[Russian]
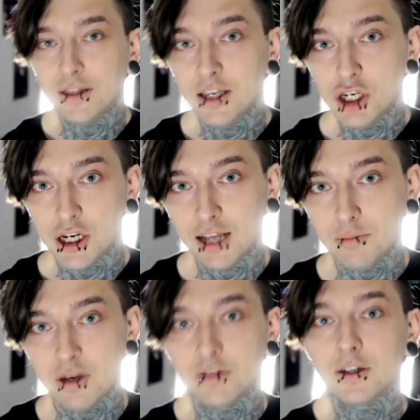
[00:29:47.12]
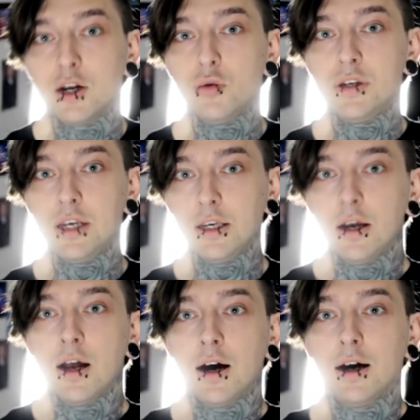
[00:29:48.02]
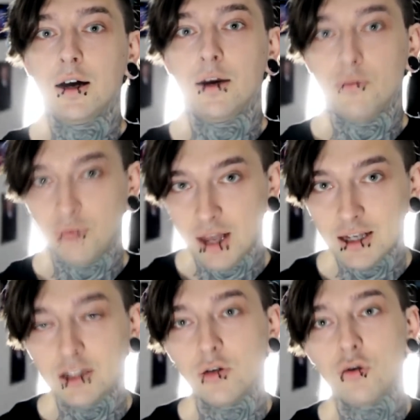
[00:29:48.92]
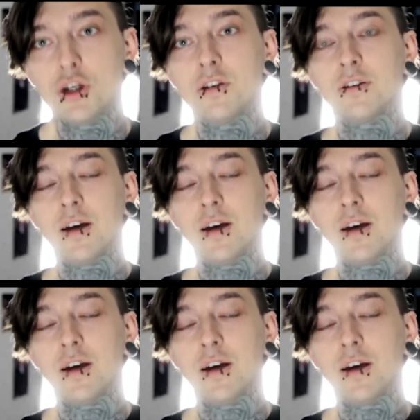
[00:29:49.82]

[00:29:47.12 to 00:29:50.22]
отличие от местных людей, Э, власть очень